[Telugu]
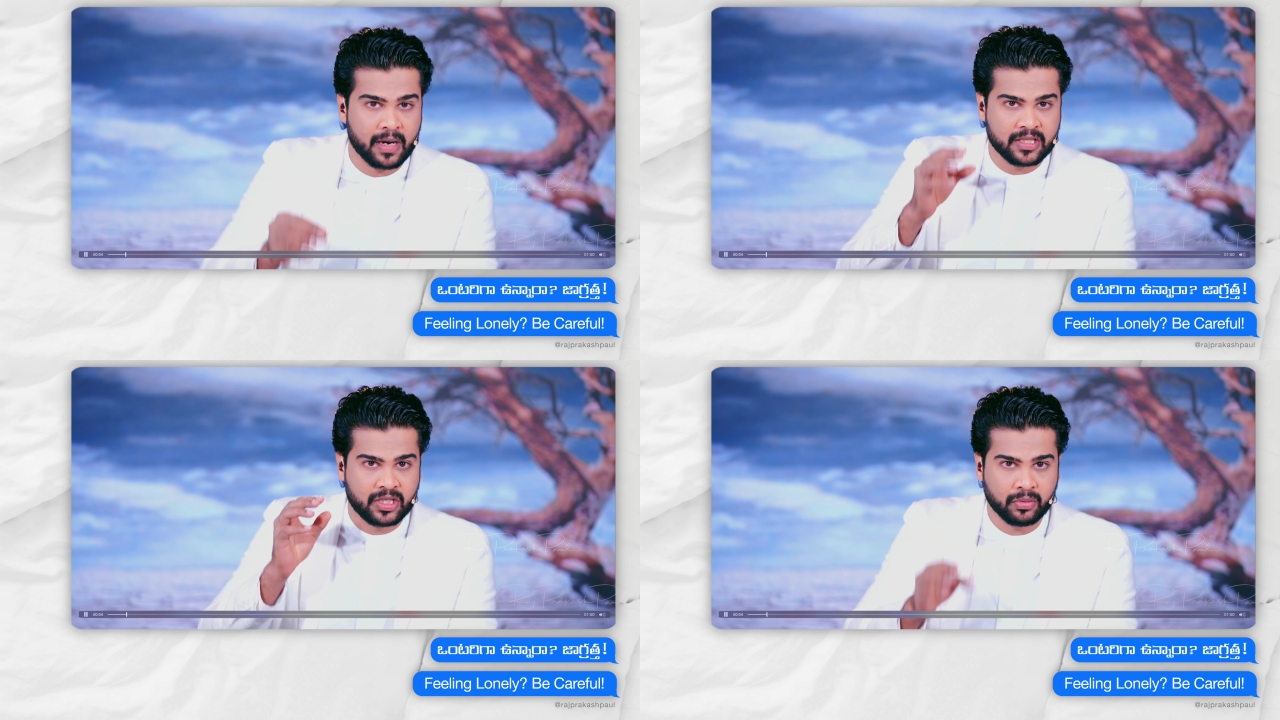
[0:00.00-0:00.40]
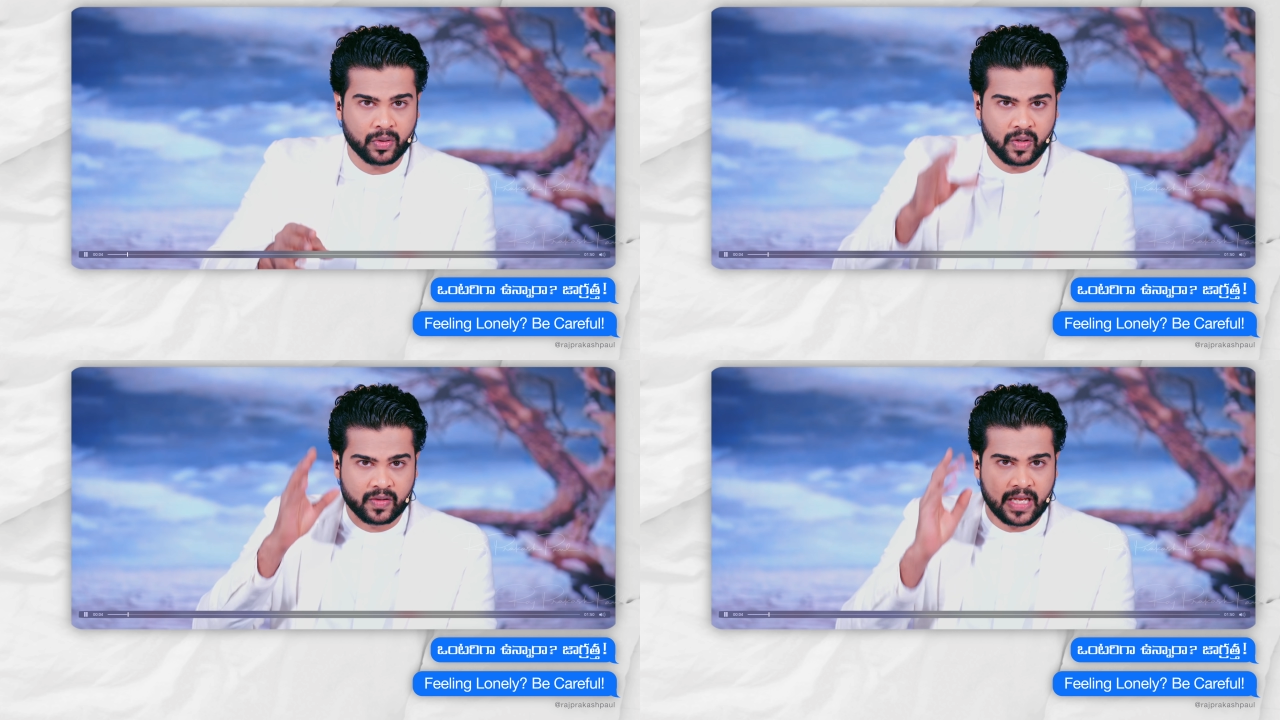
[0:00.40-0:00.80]
మన
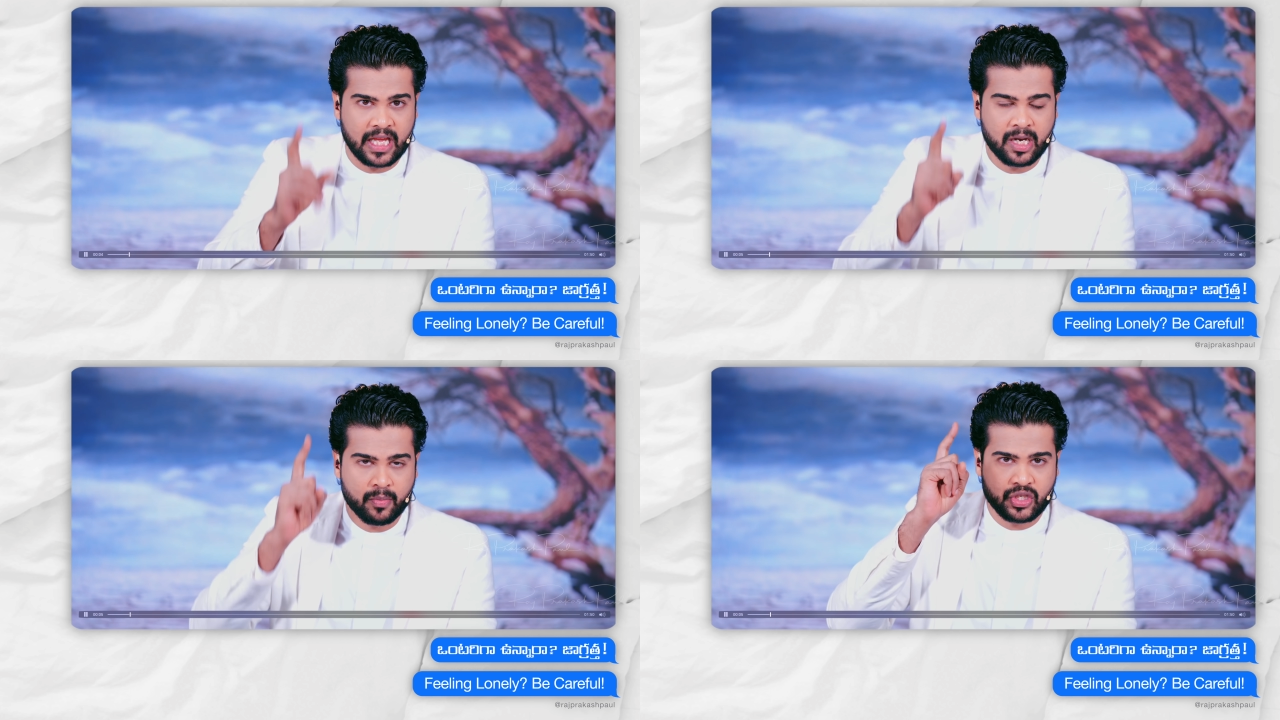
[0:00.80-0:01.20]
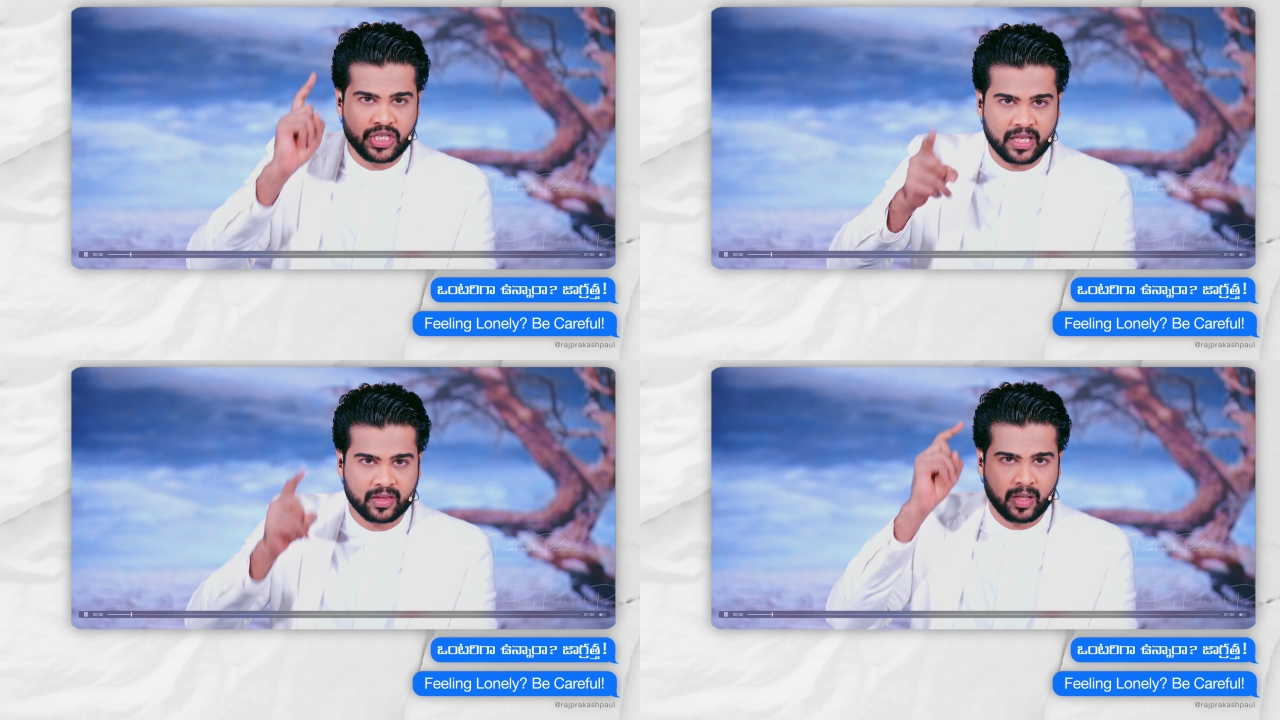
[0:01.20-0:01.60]
జీవితంలో ధైర్యము
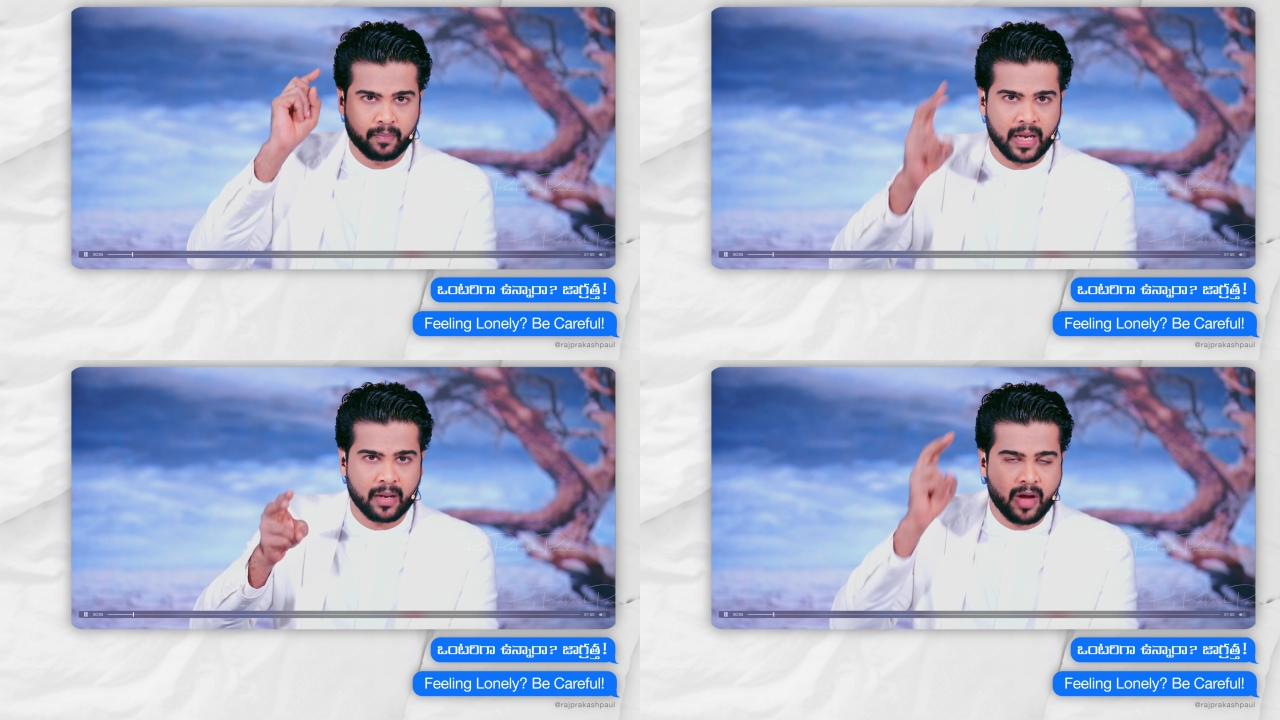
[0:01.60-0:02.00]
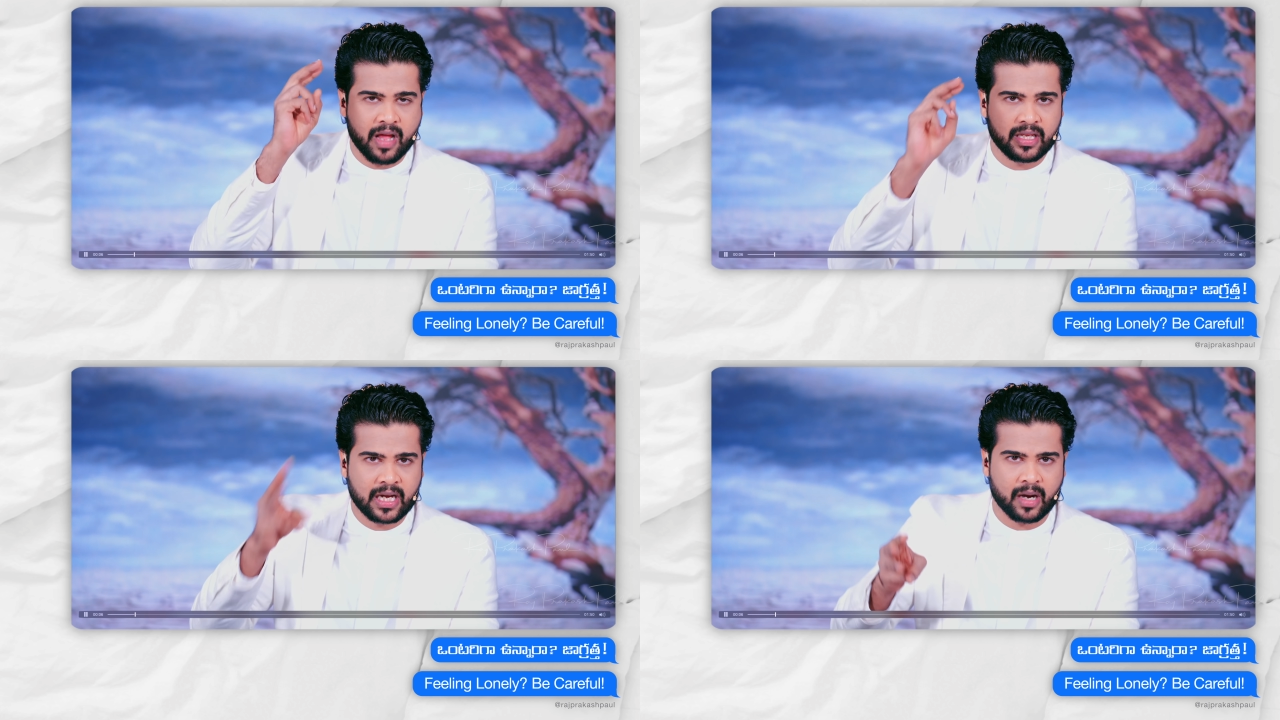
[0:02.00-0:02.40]
శక్తి
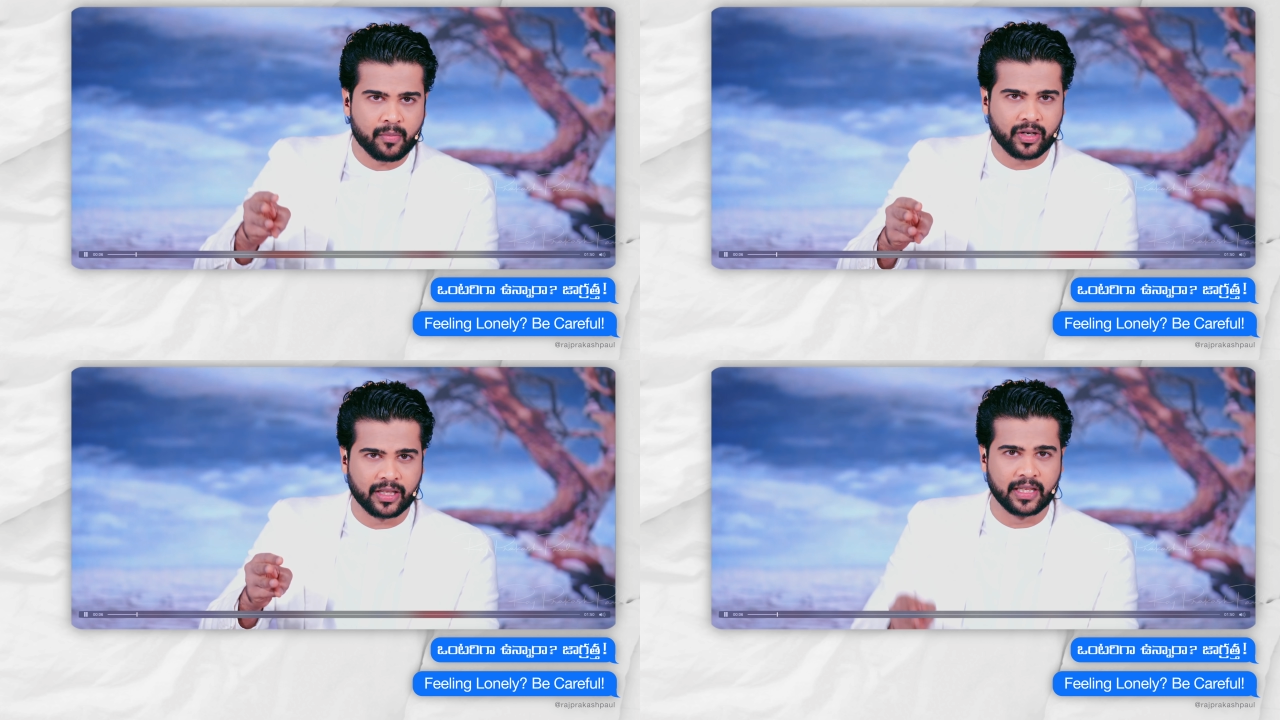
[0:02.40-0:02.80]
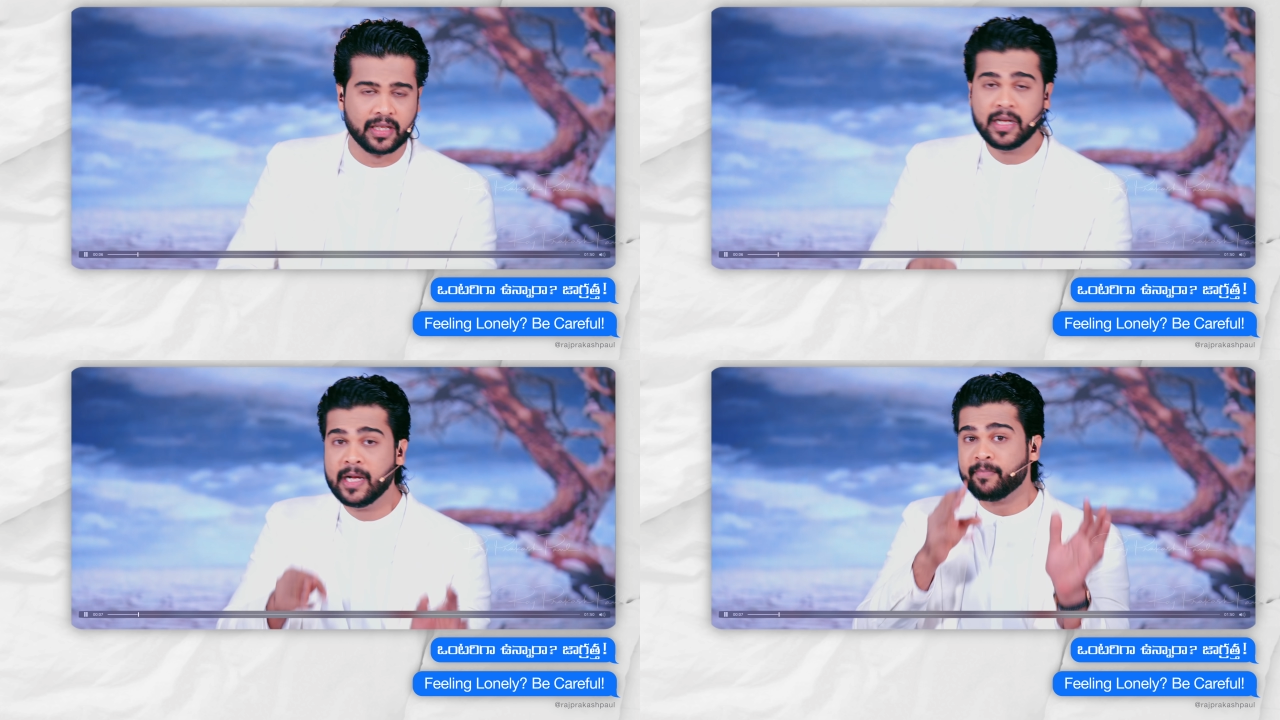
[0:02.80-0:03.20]
బలము అధికారం ఉంటుంది